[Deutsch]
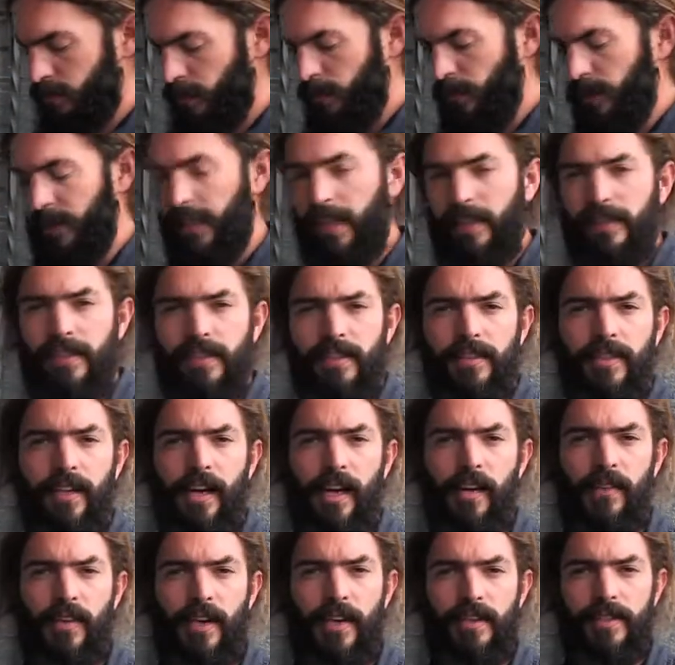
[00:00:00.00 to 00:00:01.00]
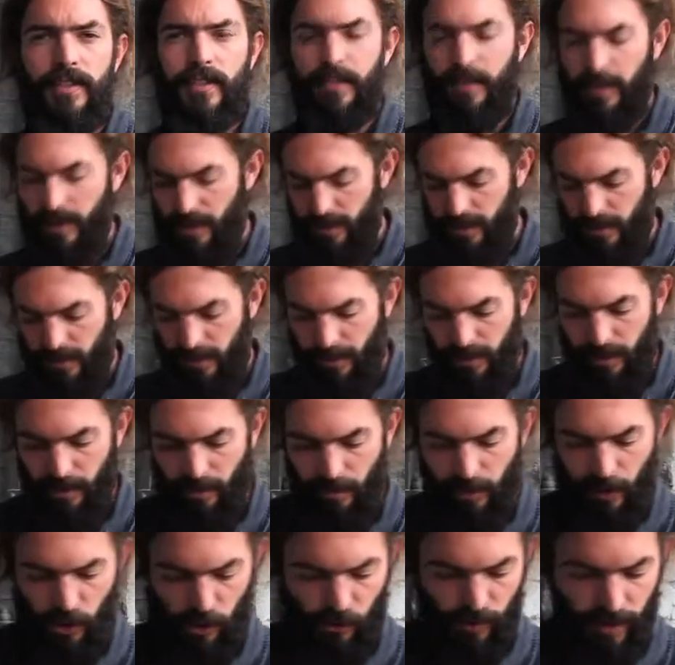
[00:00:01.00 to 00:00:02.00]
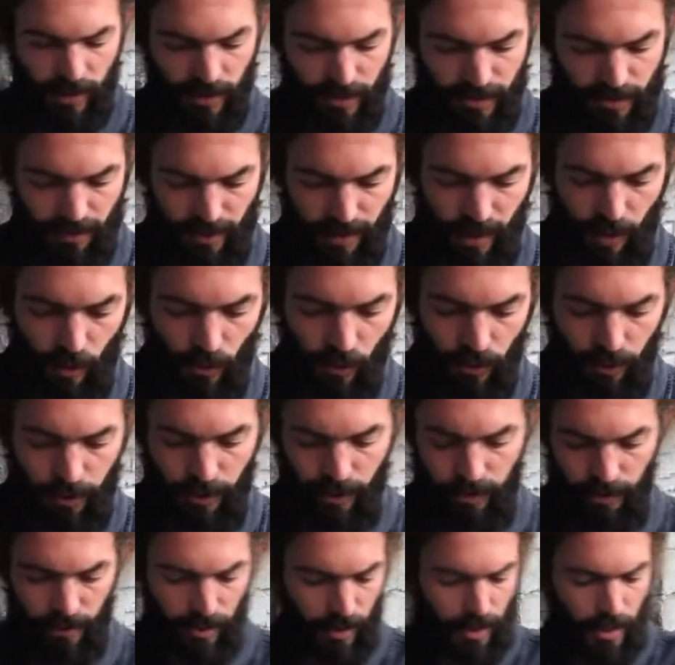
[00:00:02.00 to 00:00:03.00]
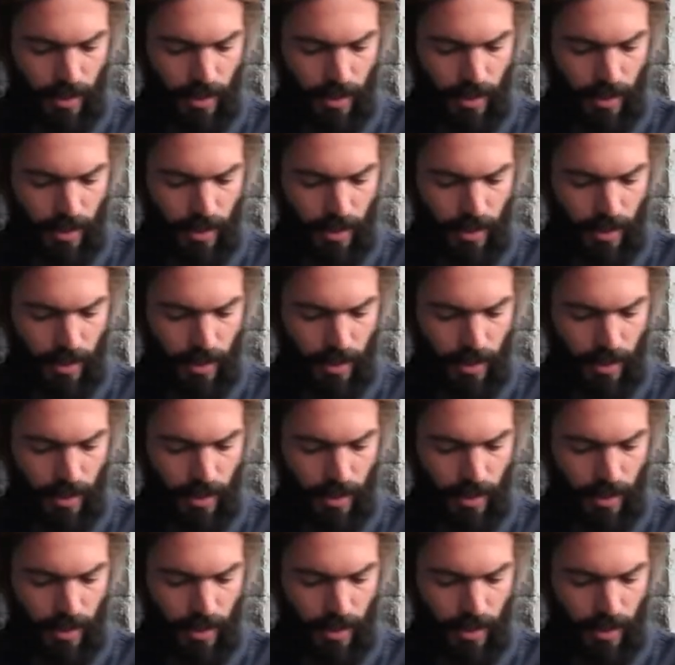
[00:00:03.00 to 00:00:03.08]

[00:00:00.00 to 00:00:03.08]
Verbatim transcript: wir vergessen teilweise, dass äh, wir Schweizer auch äh,